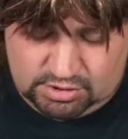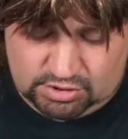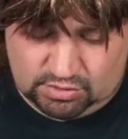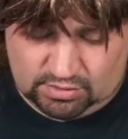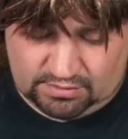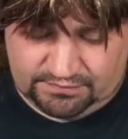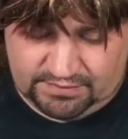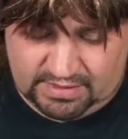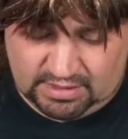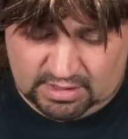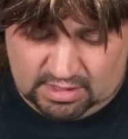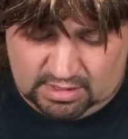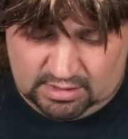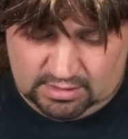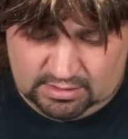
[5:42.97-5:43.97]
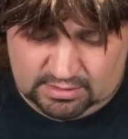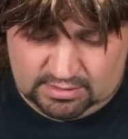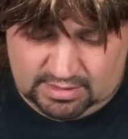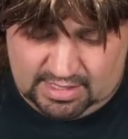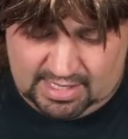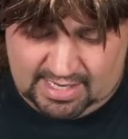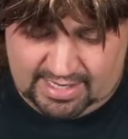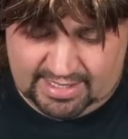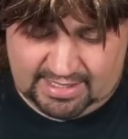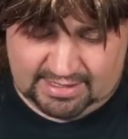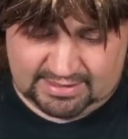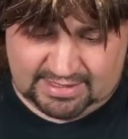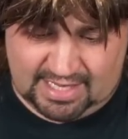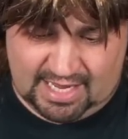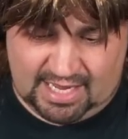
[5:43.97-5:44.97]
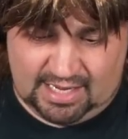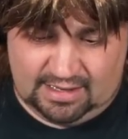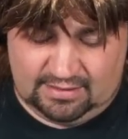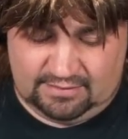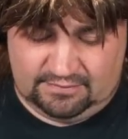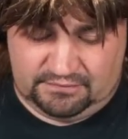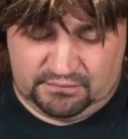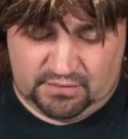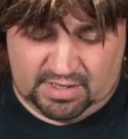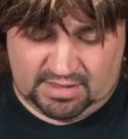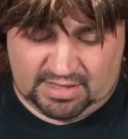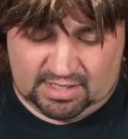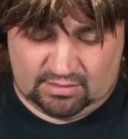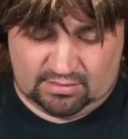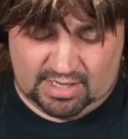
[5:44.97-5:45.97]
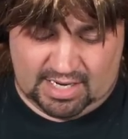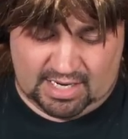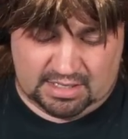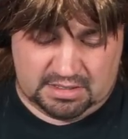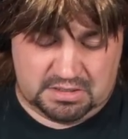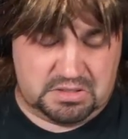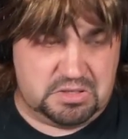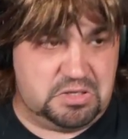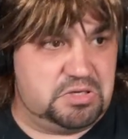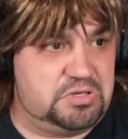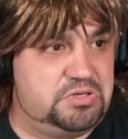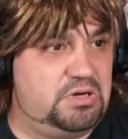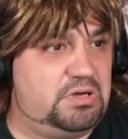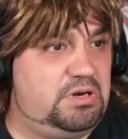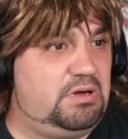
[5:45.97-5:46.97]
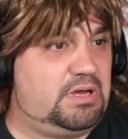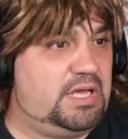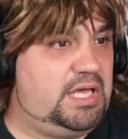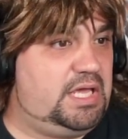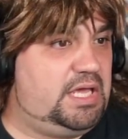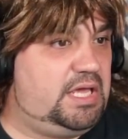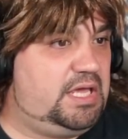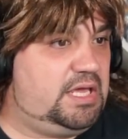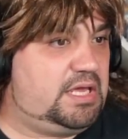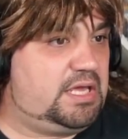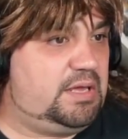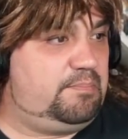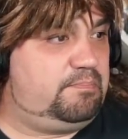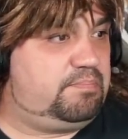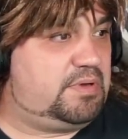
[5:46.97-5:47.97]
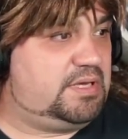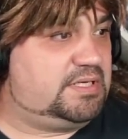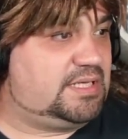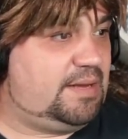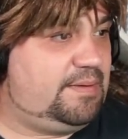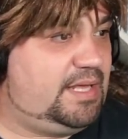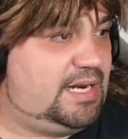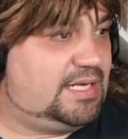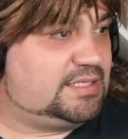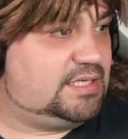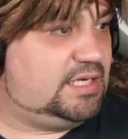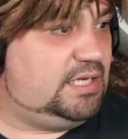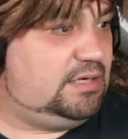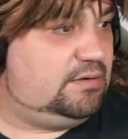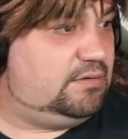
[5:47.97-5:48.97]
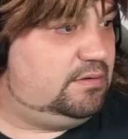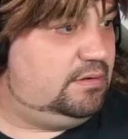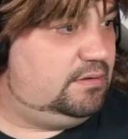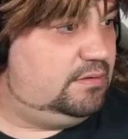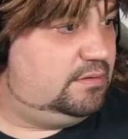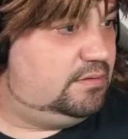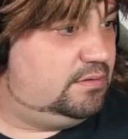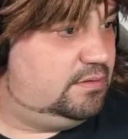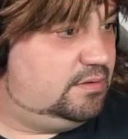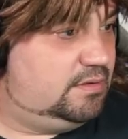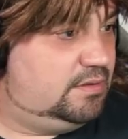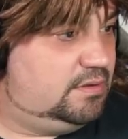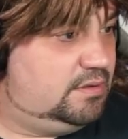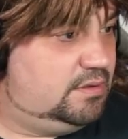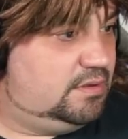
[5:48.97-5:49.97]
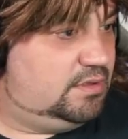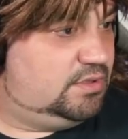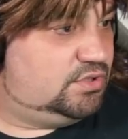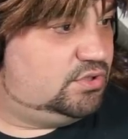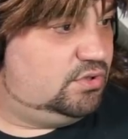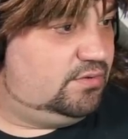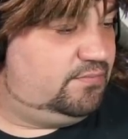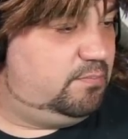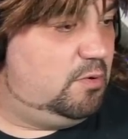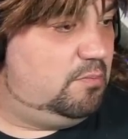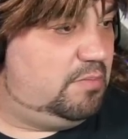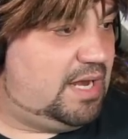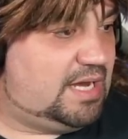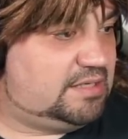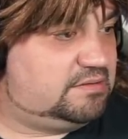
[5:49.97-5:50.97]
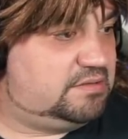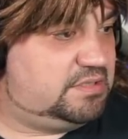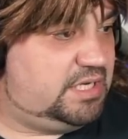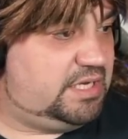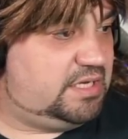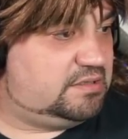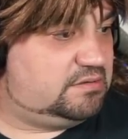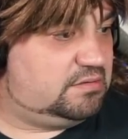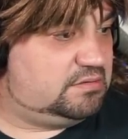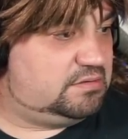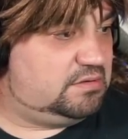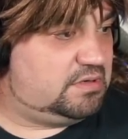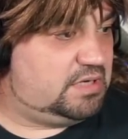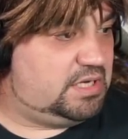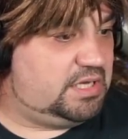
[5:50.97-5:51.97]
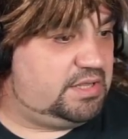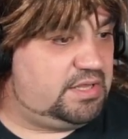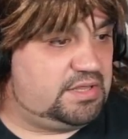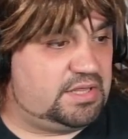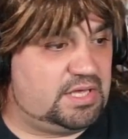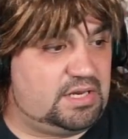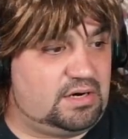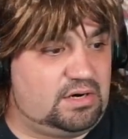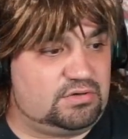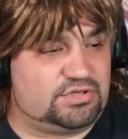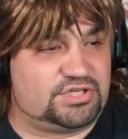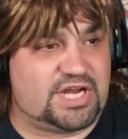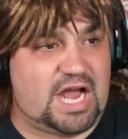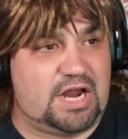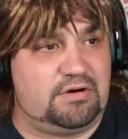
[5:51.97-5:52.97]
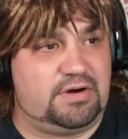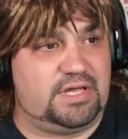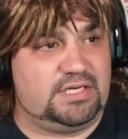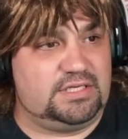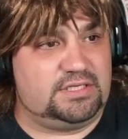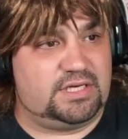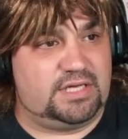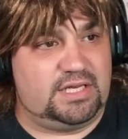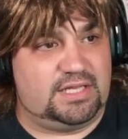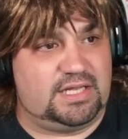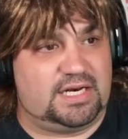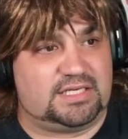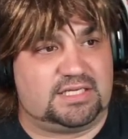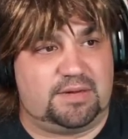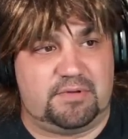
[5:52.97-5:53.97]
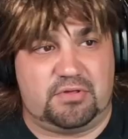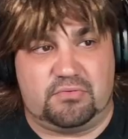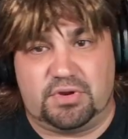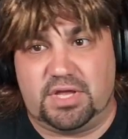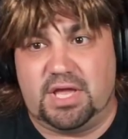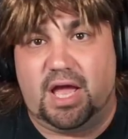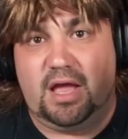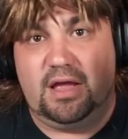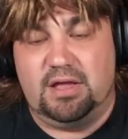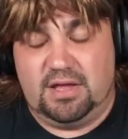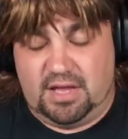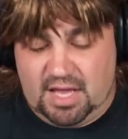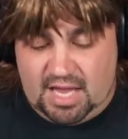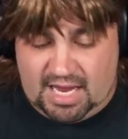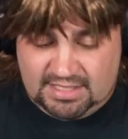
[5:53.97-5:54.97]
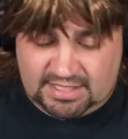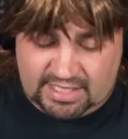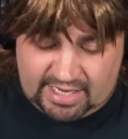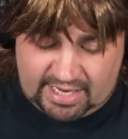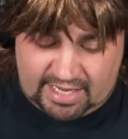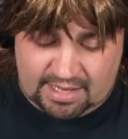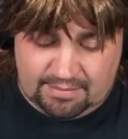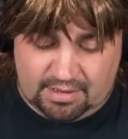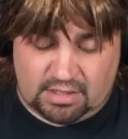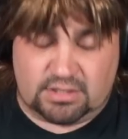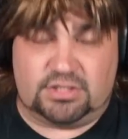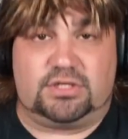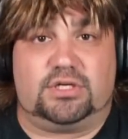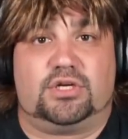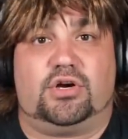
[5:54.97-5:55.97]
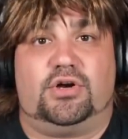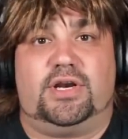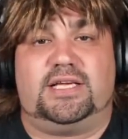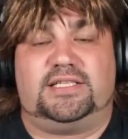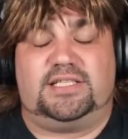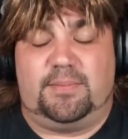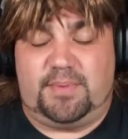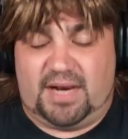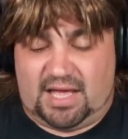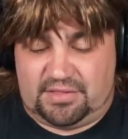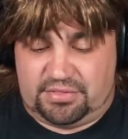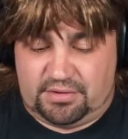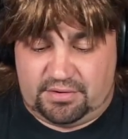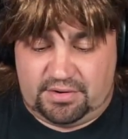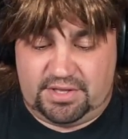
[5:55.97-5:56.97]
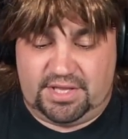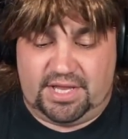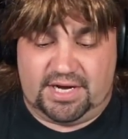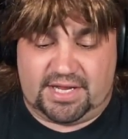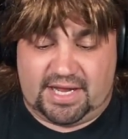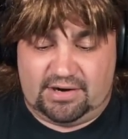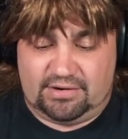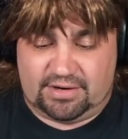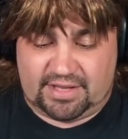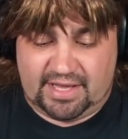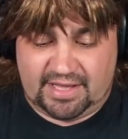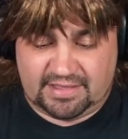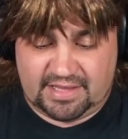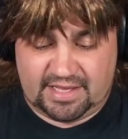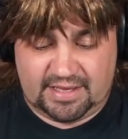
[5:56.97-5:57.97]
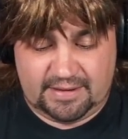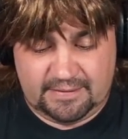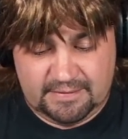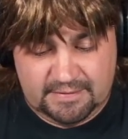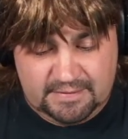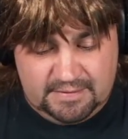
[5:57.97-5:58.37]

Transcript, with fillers: Surfito. Ahí está. Fuerza lunar. Yo creo que, está bien así, ¿no? Surf Moonblast. Sí, esto es lo que dicen los cánones ¿eh? de la sabiduría. Así que Keybrons, con este pelazo y el calor que hace,